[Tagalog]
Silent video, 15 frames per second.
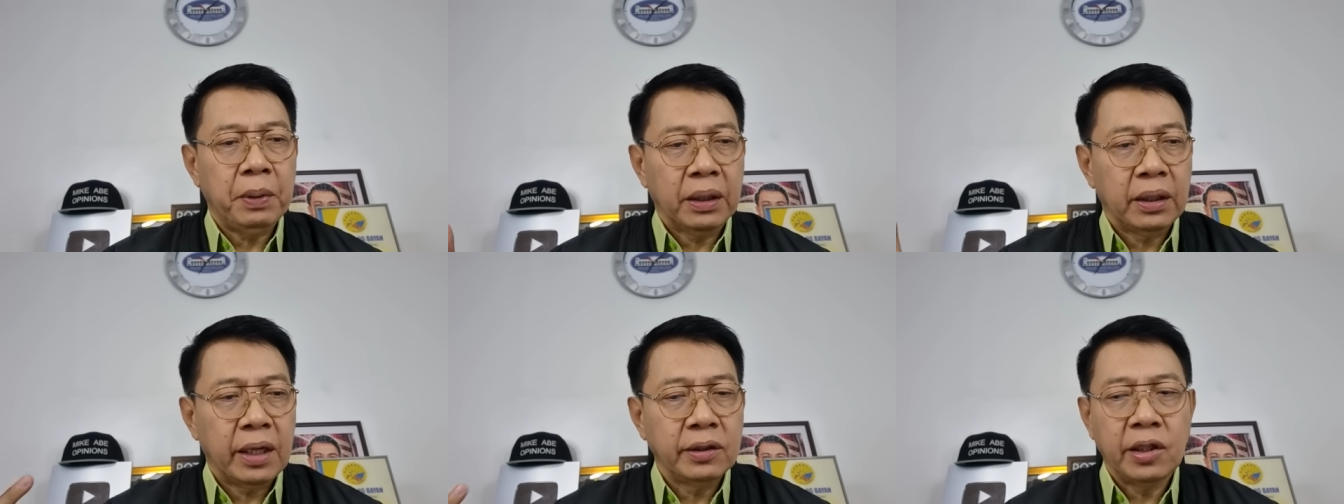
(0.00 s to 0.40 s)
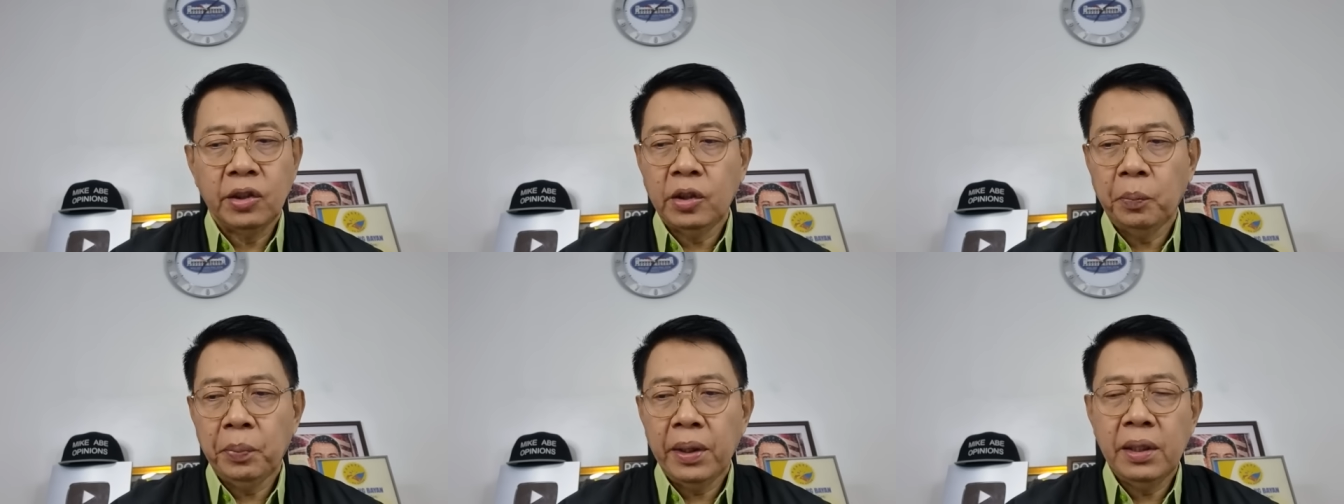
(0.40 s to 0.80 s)
Pag
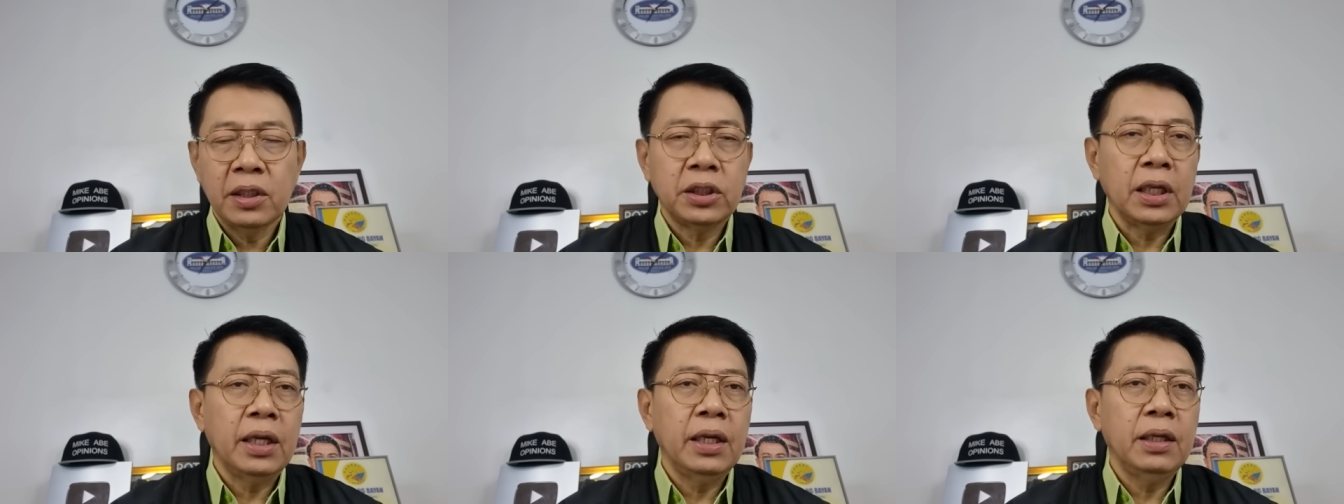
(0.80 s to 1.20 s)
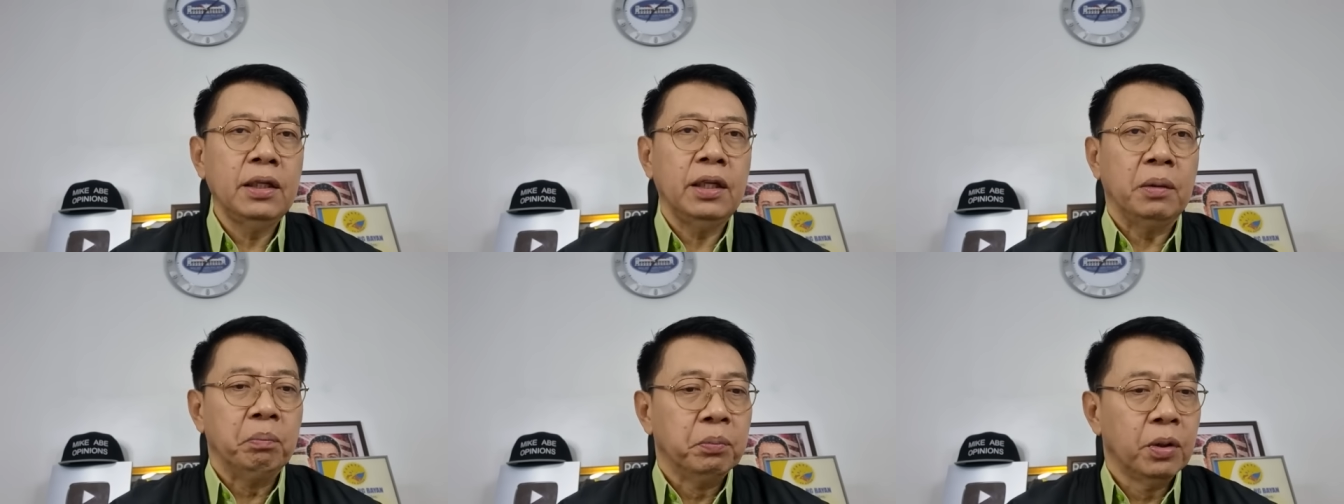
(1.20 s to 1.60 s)
na-identify na sila
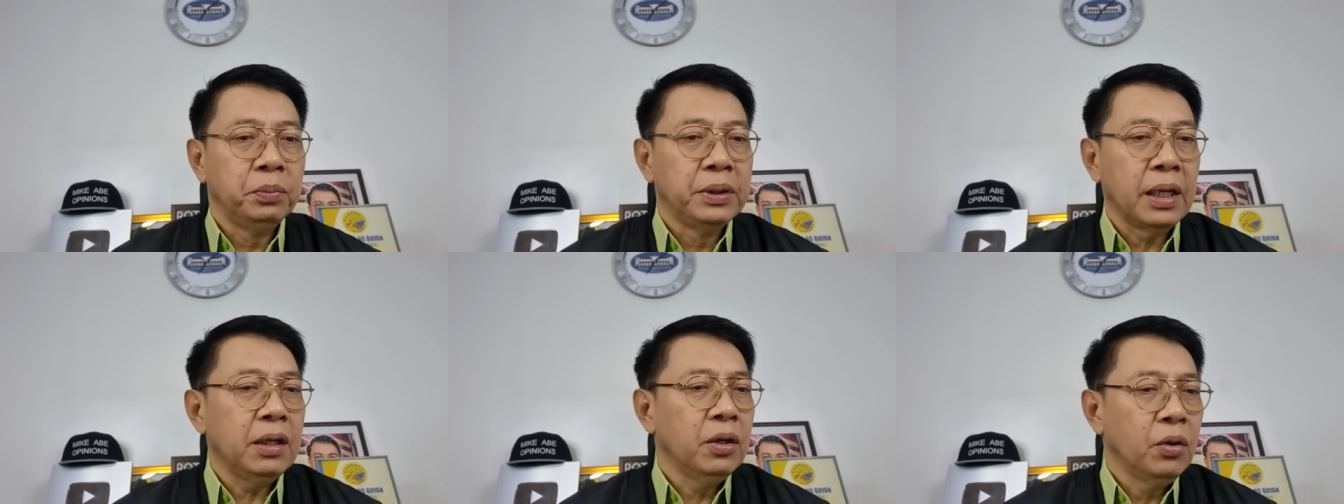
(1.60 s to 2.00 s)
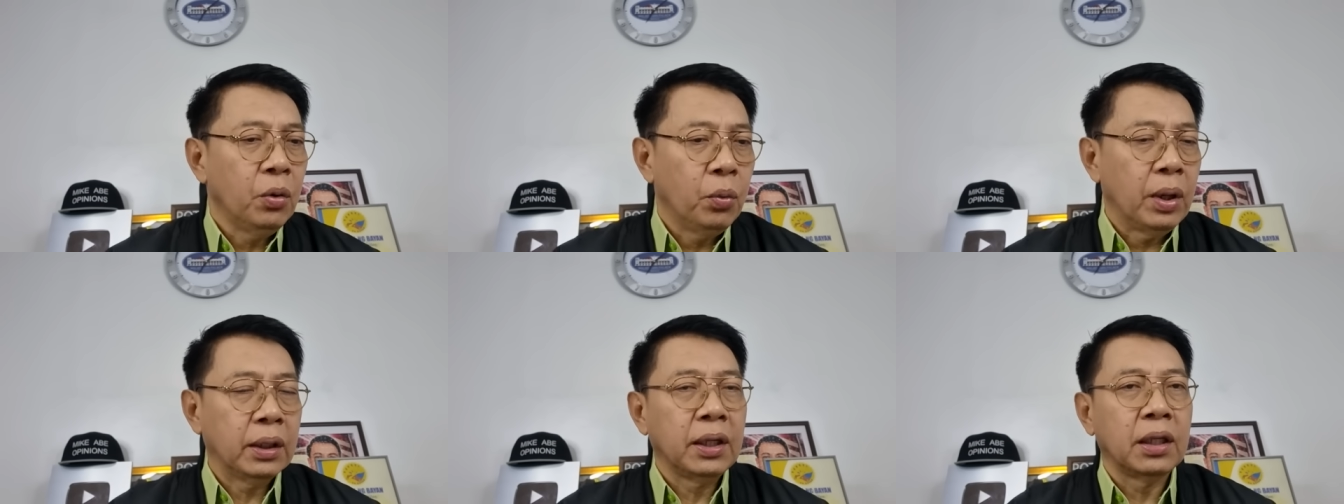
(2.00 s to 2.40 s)
involved dyan,
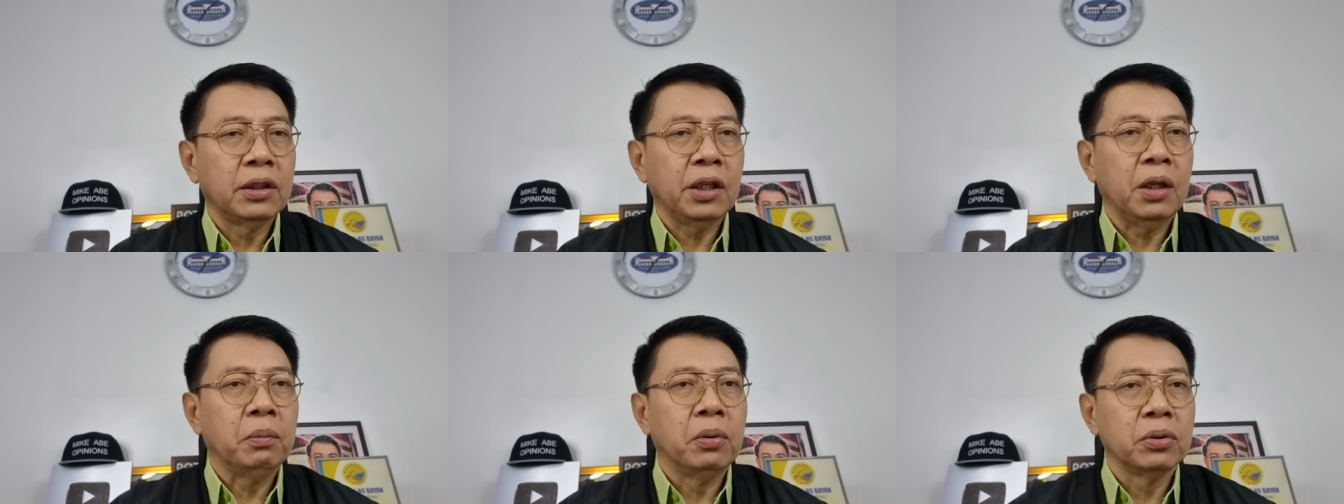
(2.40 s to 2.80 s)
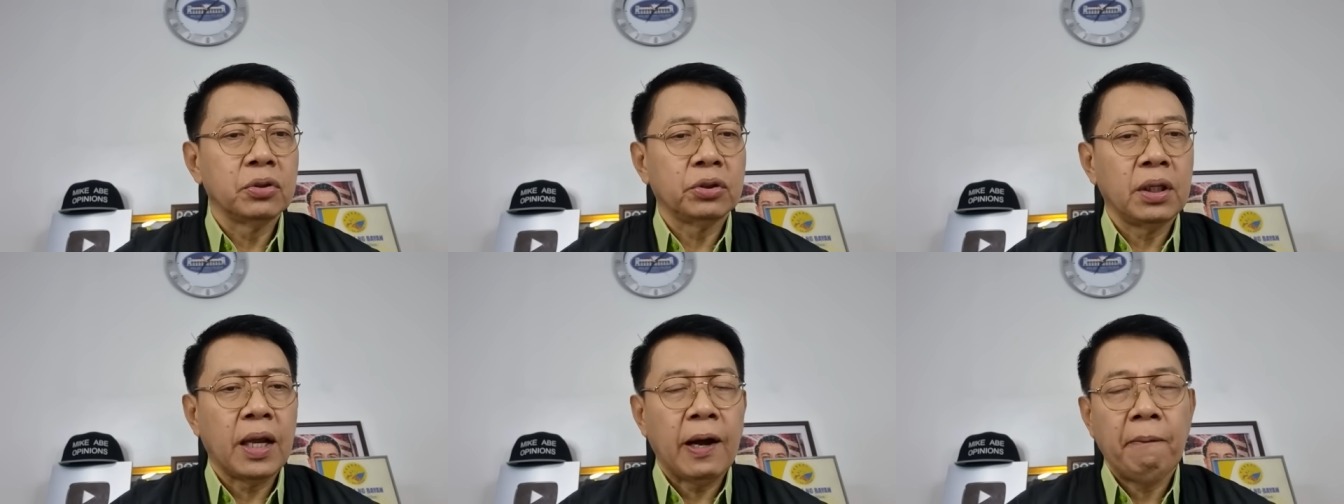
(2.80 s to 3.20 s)
huwag nating
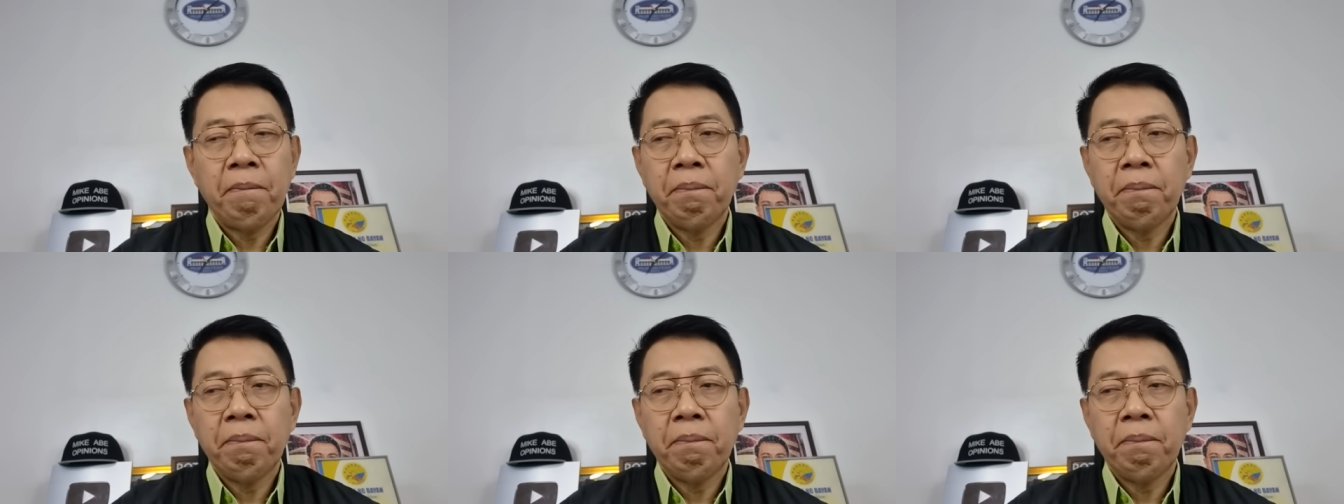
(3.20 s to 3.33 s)
iboto sila.